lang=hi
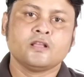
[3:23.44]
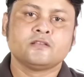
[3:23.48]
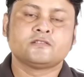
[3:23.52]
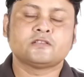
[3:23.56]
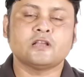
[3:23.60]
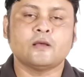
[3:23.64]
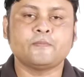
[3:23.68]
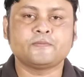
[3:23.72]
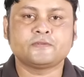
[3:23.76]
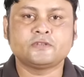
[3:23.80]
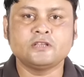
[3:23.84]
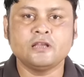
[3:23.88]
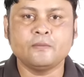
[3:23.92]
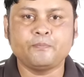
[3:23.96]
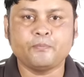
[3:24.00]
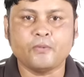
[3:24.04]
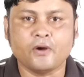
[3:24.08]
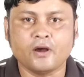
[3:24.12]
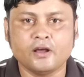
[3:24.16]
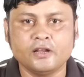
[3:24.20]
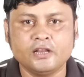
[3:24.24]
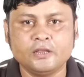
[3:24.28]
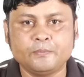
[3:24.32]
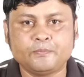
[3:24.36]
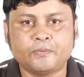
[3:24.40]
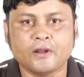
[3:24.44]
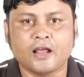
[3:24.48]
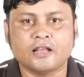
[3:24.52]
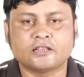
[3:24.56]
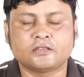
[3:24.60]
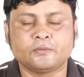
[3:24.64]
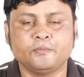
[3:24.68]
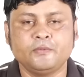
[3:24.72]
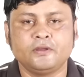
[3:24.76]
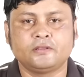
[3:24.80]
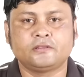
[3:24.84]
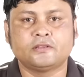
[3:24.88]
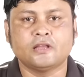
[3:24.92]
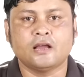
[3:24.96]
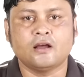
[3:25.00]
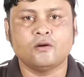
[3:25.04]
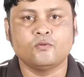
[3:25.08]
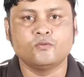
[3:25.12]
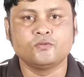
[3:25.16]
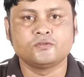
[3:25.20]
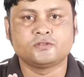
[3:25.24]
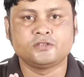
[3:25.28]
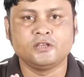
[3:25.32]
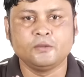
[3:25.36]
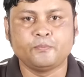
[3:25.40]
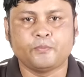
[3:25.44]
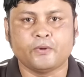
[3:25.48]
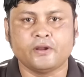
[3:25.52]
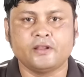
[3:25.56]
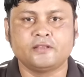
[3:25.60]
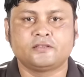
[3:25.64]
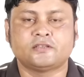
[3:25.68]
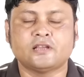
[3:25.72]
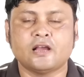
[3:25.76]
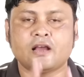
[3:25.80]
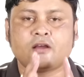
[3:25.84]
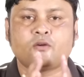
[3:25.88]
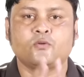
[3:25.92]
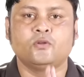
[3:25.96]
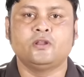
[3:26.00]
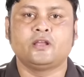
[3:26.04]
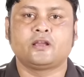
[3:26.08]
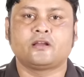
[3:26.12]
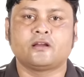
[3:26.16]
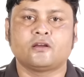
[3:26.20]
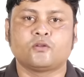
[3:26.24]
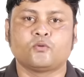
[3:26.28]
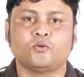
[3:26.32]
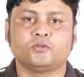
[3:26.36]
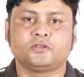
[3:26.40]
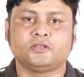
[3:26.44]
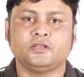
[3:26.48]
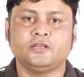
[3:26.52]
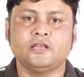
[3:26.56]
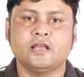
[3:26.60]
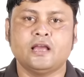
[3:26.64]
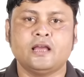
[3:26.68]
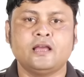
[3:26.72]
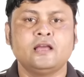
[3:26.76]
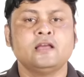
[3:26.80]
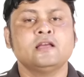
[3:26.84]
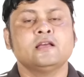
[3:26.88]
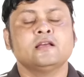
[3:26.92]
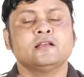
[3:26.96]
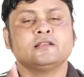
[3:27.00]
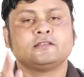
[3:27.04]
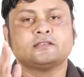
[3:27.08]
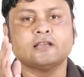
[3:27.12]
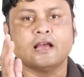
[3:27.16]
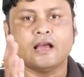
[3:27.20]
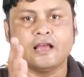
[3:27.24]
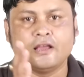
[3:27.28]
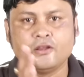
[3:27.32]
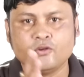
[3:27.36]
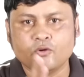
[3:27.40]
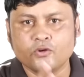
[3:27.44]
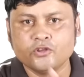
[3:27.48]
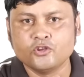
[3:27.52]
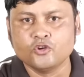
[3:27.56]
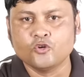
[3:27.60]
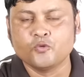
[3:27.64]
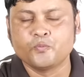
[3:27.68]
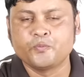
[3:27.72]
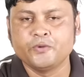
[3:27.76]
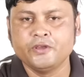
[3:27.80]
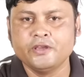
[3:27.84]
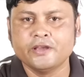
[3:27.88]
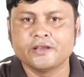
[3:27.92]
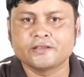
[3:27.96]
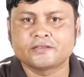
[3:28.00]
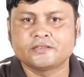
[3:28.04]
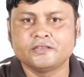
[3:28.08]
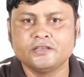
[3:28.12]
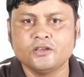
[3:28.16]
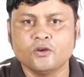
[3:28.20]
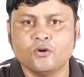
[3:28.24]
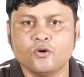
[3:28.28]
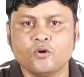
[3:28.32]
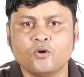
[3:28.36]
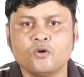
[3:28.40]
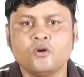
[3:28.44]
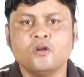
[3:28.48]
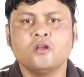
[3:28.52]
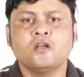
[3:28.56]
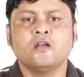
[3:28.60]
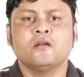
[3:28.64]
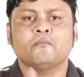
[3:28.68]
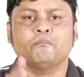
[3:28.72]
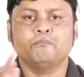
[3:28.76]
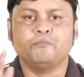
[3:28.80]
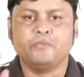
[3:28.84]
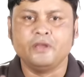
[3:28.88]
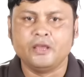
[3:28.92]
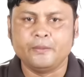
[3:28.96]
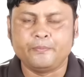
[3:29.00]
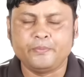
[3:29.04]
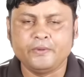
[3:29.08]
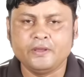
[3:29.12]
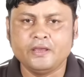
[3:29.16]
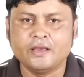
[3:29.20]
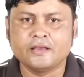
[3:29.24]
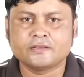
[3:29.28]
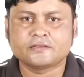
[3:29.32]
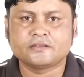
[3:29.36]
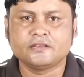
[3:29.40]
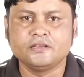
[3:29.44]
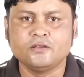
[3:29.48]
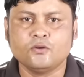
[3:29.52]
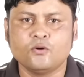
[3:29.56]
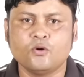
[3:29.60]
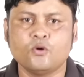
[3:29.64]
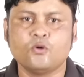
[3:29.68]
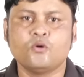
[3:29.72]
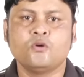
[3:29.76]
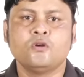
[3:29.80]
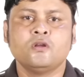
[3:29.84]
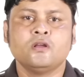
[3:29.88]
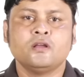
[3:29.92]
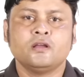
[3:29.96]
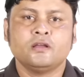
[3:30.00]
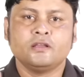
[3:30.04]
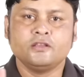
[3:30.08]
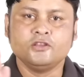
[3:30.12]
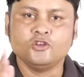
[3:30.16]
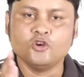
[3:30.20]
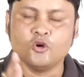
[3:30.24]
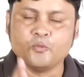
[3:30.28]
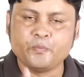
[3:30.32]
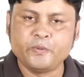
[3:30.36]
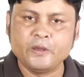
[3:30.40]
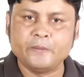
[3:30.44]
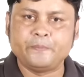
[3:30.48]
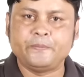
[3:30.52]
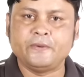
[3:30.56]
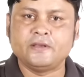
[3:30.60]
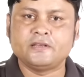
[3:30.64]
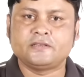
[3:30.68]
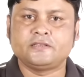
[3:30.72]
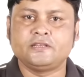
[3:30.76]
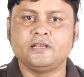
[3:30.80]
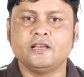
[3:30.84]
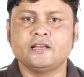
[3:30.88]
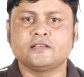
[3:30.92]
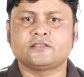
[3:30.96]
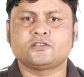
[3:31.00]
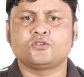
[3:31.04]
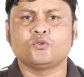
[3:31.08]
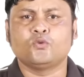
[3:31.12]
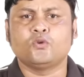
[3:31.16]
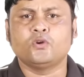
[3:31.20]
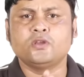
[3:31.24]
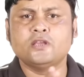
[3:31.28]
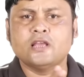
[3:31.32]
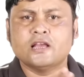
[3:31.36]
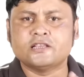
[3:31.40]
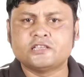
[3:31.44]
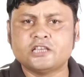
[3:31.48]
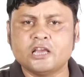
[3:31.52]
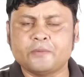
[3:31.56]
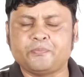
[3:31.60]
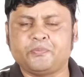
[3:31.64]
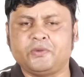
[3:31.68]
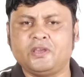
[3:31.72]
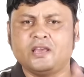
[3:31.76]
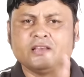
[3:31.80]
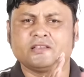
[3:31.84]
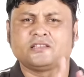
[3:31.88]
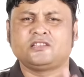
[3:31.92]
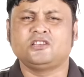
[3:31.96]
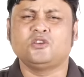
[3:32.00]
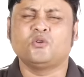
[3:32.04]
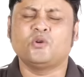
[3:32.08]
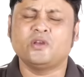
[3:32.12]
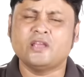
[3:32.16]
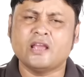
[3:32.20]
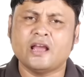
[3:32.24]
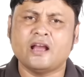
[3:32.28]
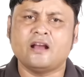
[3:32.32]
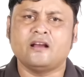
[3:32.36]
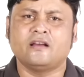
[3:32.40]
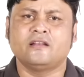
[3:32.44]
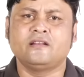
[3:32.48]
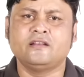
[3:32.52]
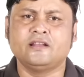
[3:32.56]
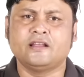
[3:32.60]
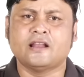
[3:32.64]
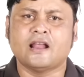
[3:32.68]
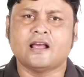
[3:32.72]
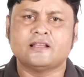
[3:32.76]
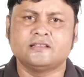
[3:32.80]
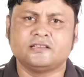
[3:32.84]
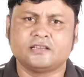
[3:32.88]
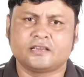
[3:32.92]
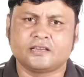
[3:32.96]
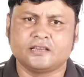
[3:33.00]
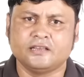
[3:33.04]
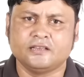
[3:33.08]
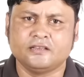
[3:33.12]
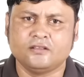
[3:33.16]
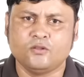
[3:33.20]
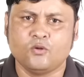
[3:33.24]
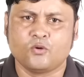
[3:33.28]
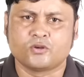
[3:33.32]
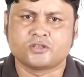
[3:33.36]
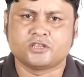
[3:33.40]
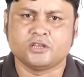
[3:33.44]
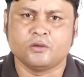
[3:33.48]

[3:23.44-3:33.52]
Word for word: सबसे पहली प्राथमिकता उसी परीक्षा को लेकर होती है चाहे वो यूपीएससी हो बीपीएससी हो यूपीपीसीएस हो या जेपीएससी हो या अन्य राज्य की लोक